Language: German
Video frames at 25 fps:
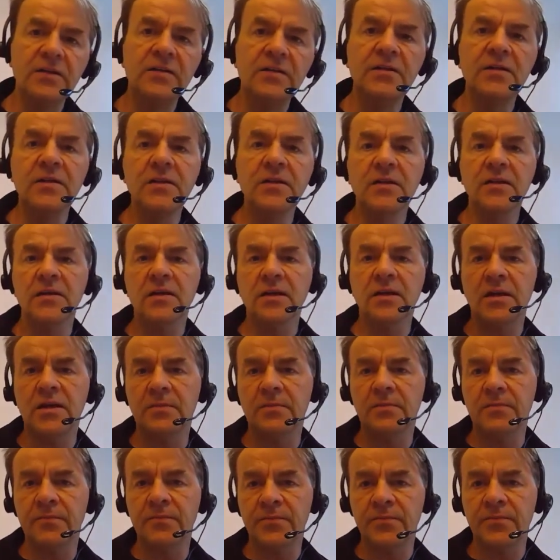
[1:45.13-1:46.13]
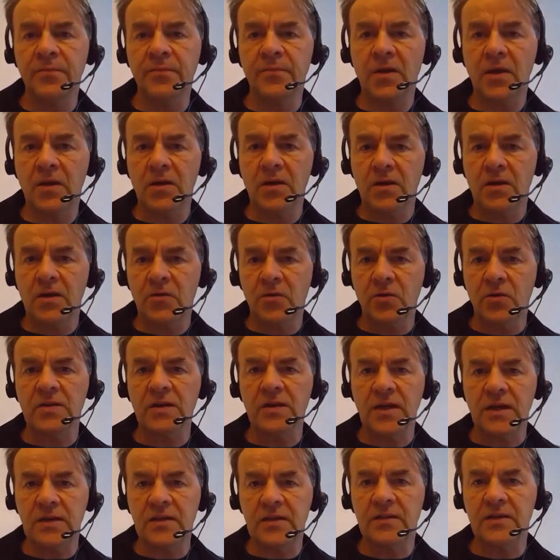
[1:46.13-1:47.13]
die ähm,
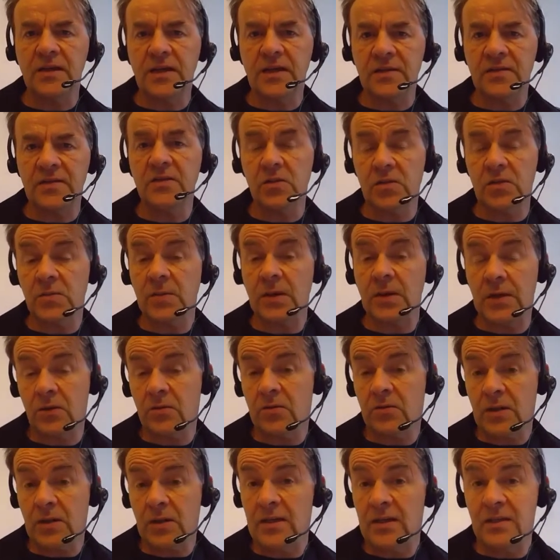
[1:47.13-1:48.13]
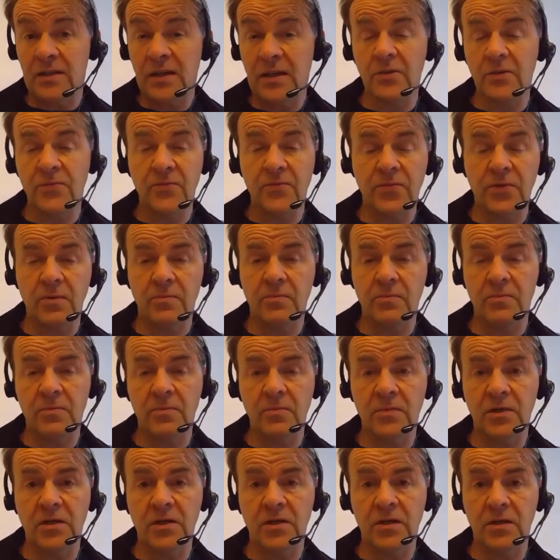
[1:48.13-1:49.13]
Neutralität, CO2-Neutralität
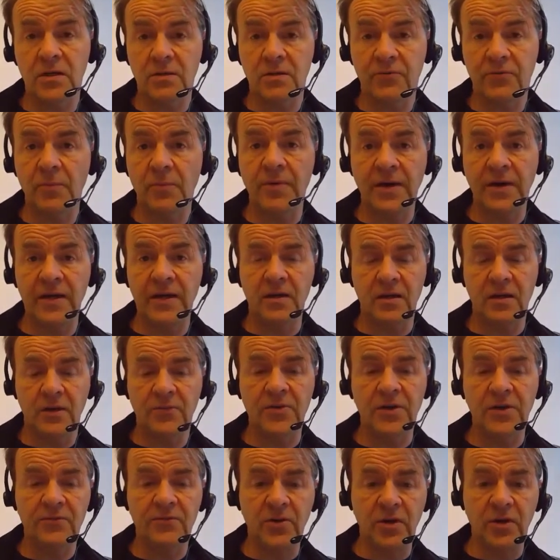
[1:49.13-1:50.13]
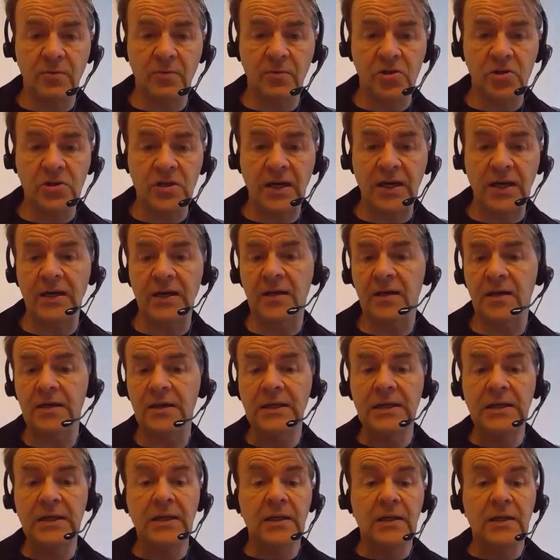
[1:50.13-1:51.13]
vom äh, Verbrenner auf jeden Fall übersteigen.
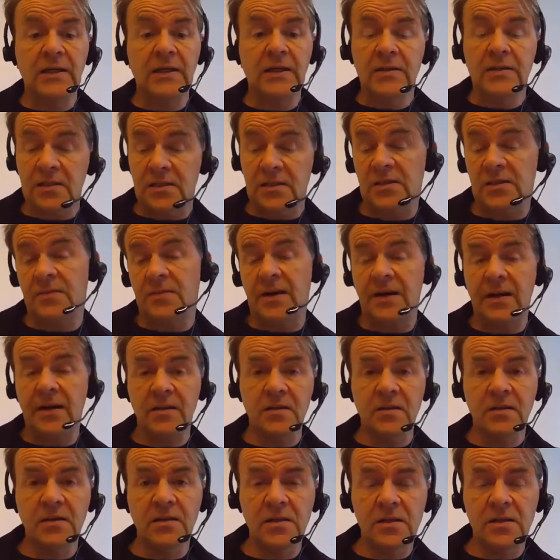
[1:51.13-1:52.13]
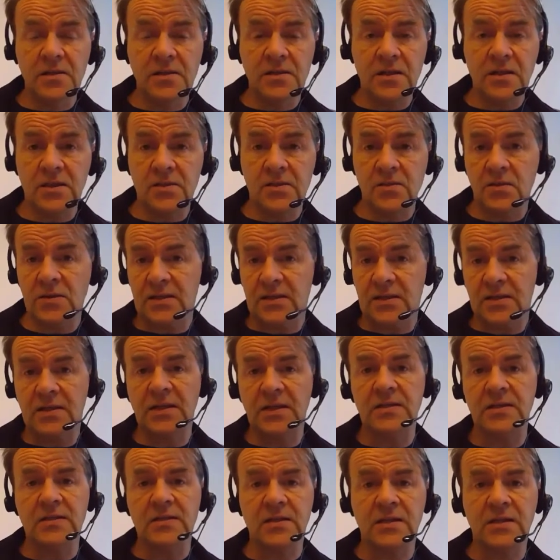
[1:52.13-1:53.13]
Das Zweite ist also
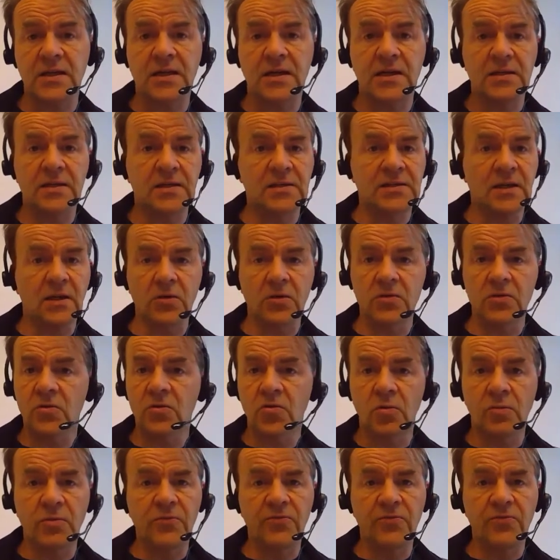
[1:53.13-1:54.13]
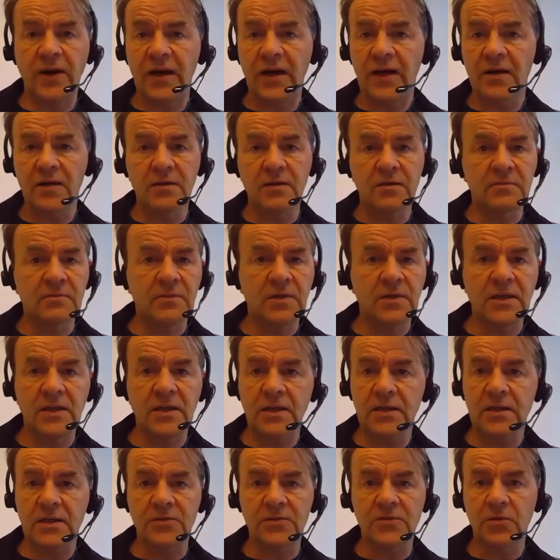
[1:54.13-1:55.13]
ganz klar das autonome Fahren. Man
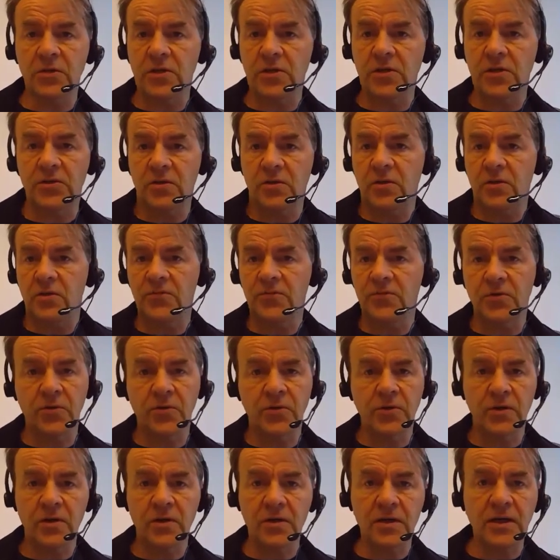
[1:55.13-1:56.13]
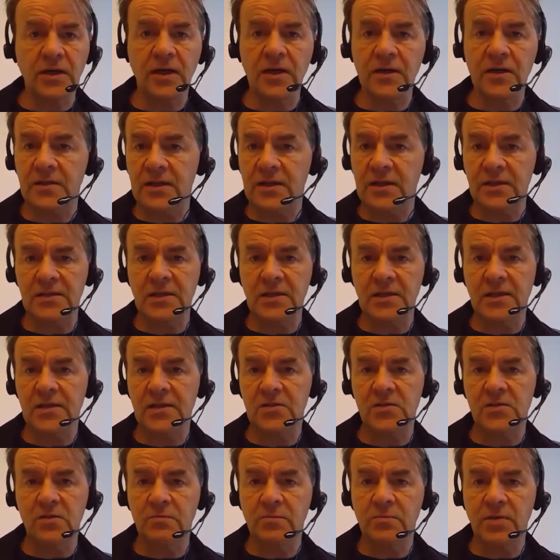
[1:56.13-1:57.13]
hat das wirklich schon oft gehört. Gerade Tesla
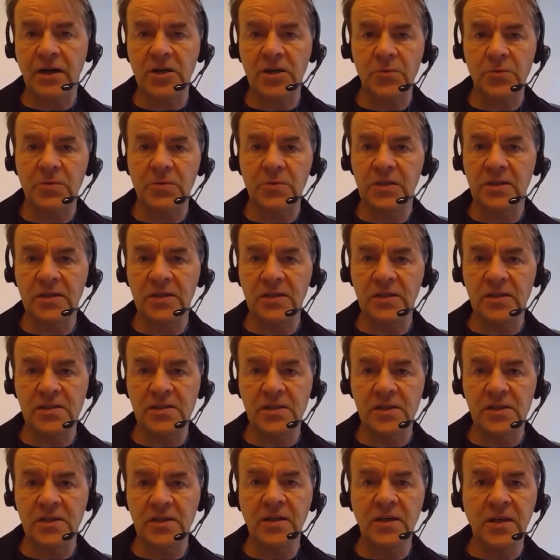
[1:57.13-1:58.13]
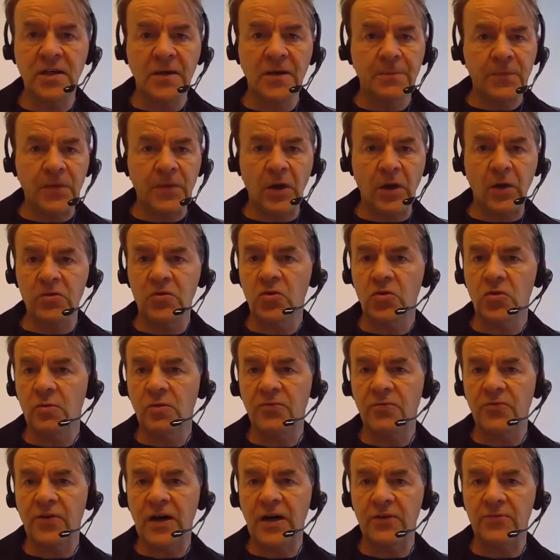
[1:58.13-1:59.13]
ist so ein Beispiel, die diese
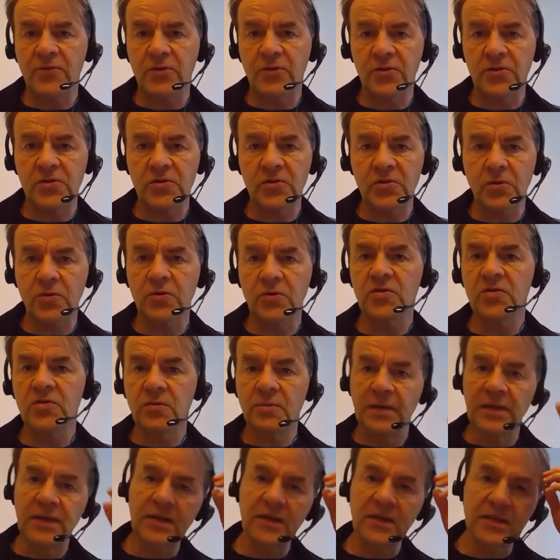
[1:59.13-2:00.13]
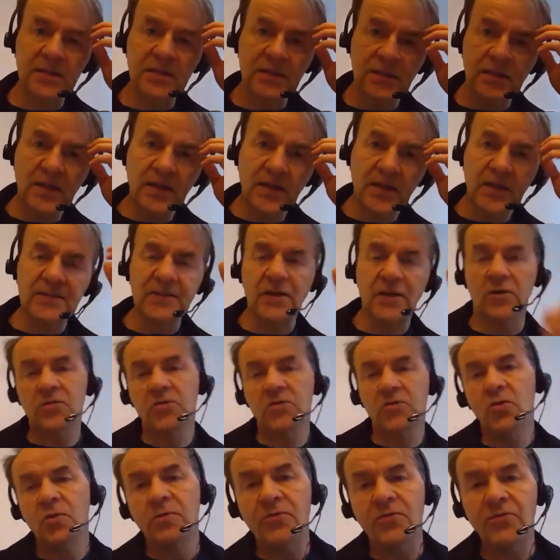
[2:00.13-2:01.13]
autonome Fahrfunktion zumindest als
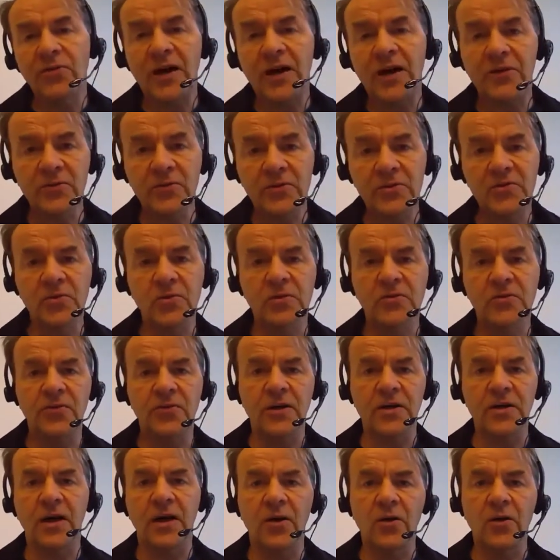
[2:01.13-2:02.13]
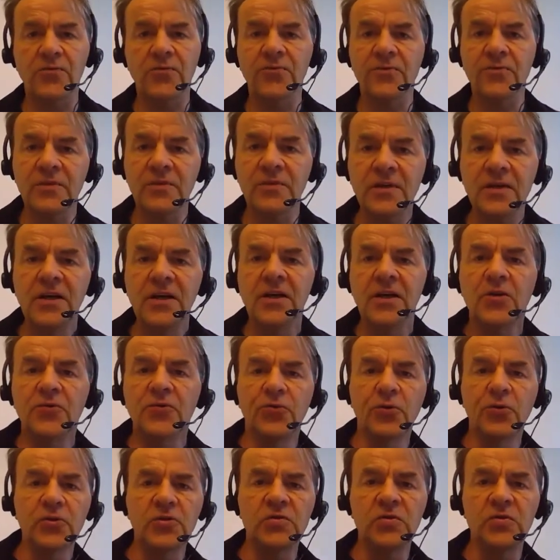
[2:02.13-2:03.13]
autonome Fahrfunktion verkaufen.
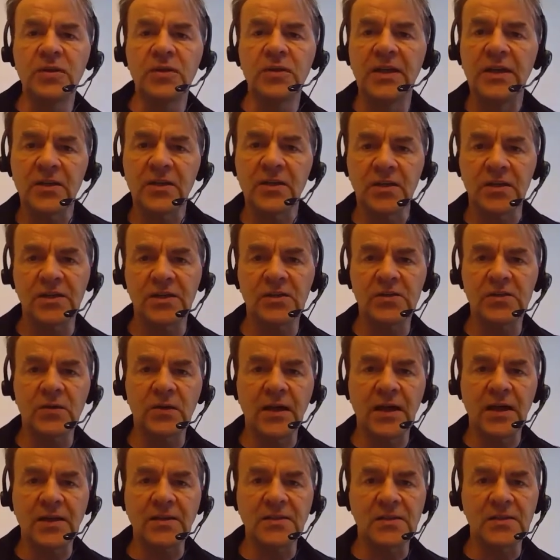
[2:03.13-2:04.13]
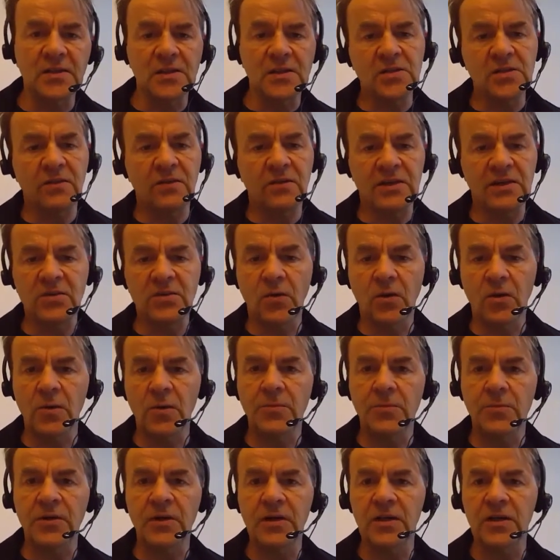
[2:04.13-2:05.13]
Funktioniert noch nicht so ganz, es ist noch was
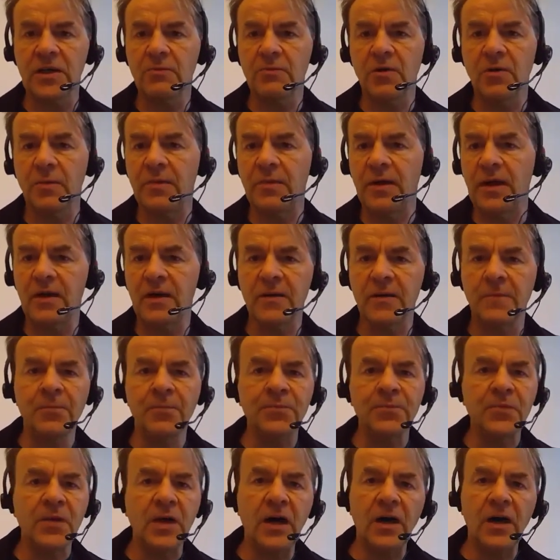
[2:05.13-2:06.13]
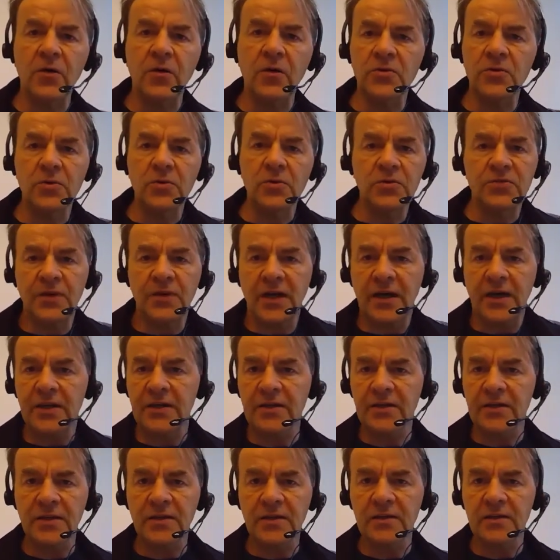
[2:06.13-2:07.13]
holprig. Immer mehr Autos.
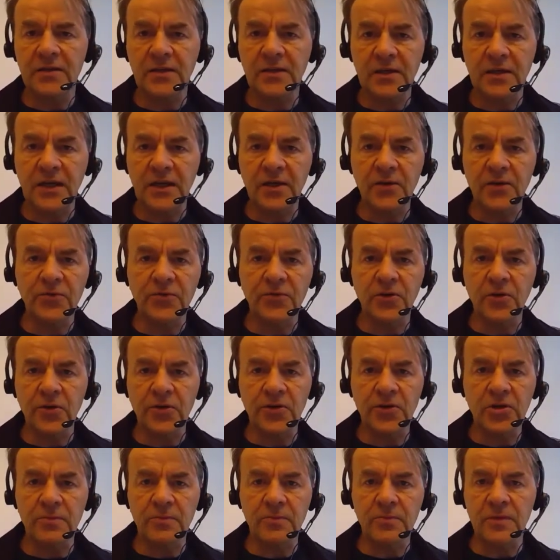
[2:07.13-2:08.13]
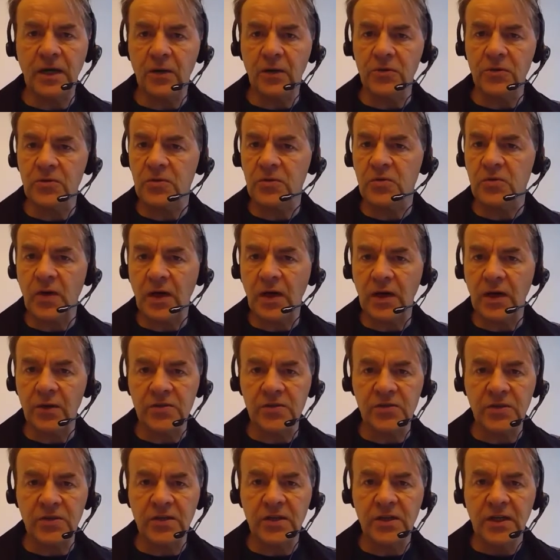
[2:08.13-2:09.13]
Vielleicht hat, hat einer von euch schon ein Auto zu
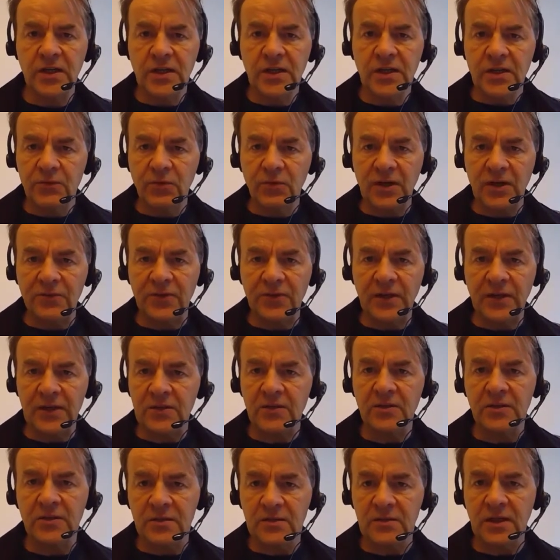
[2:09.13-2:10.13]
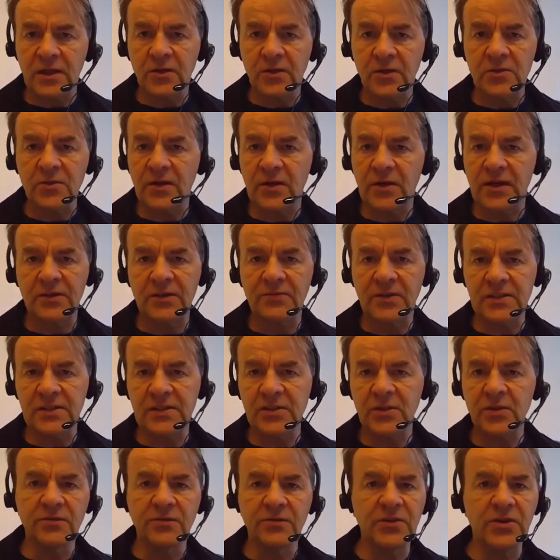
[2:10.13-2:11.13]
Hause, wo der Vater ein Auto hat, was
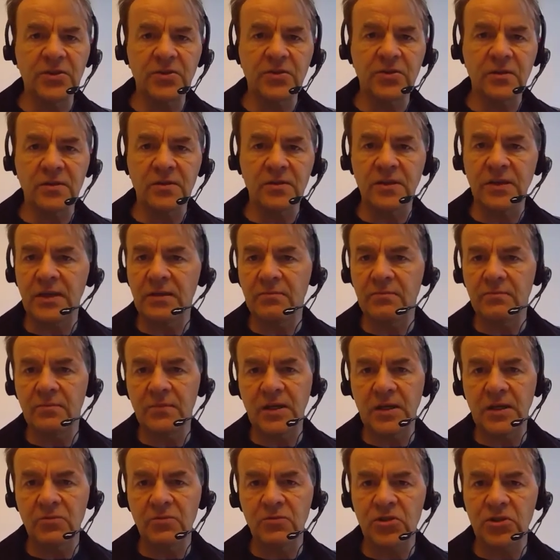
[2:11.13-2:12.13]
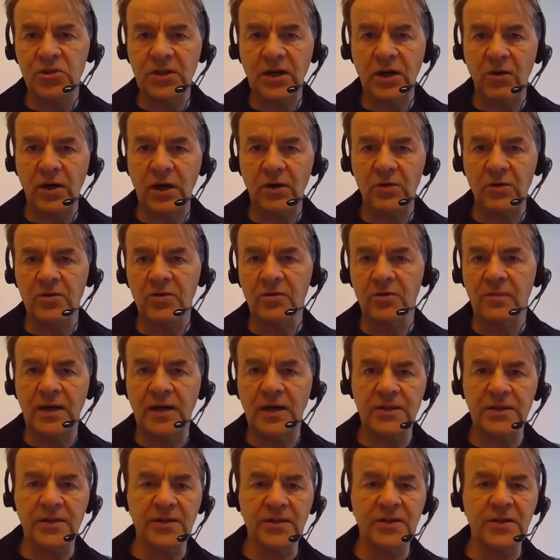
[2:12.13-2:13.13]
irgendwie schon im, im Stau
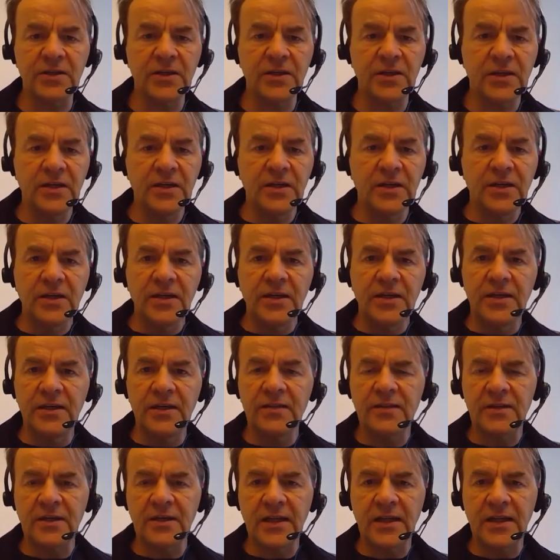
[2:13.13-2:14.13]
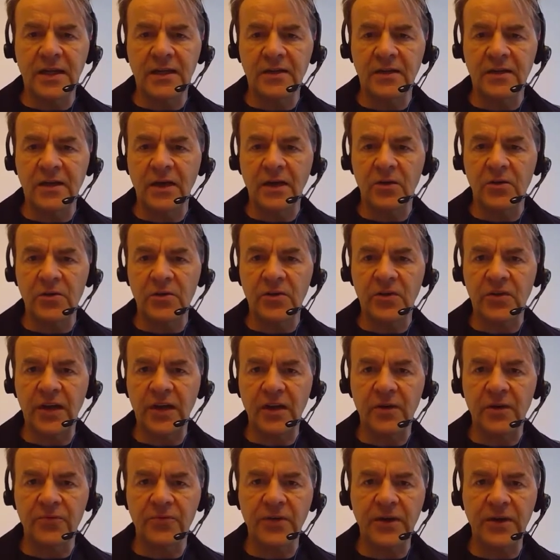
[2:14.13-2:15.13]
automatisch hinter den anderen Autos
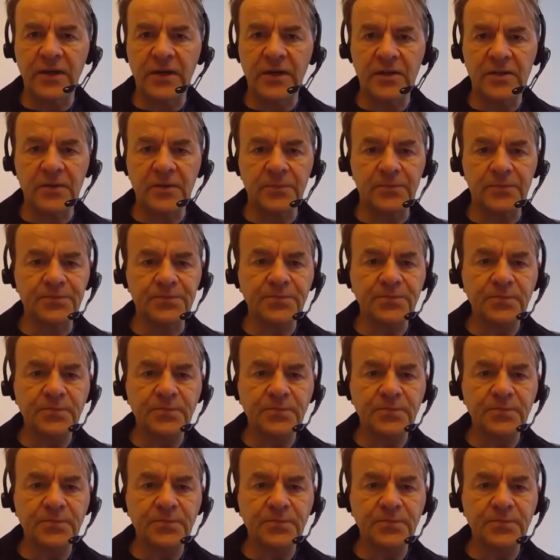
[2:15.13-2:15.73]
herfährt,